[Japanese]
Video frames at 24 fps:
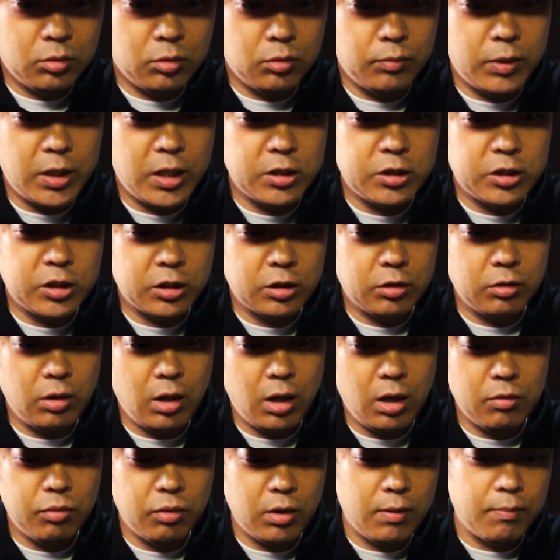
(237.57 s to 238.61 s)
ベーシック
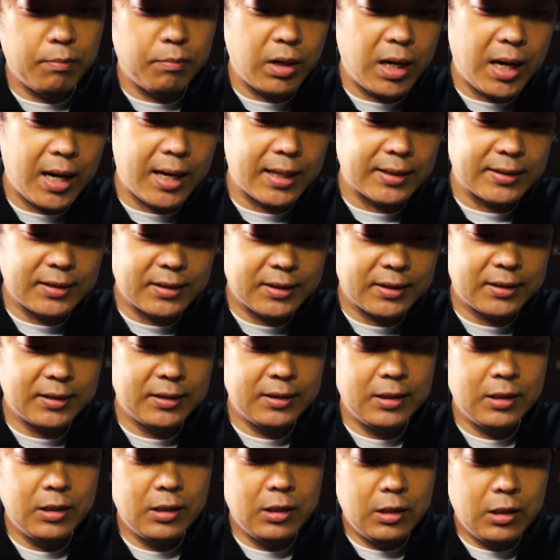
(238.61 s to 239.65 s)
FM ブラス
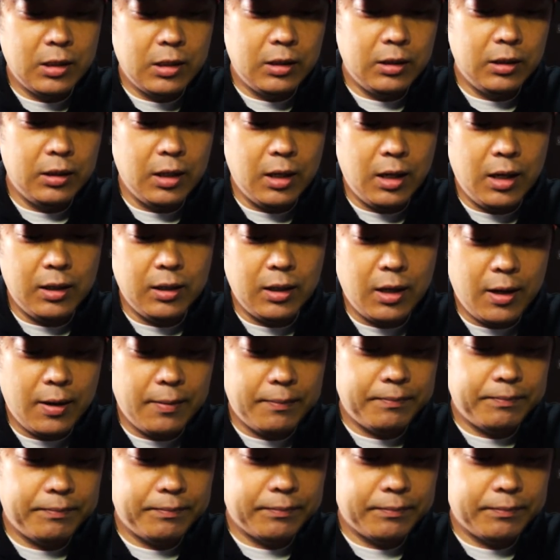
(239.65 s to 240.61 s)
Yeah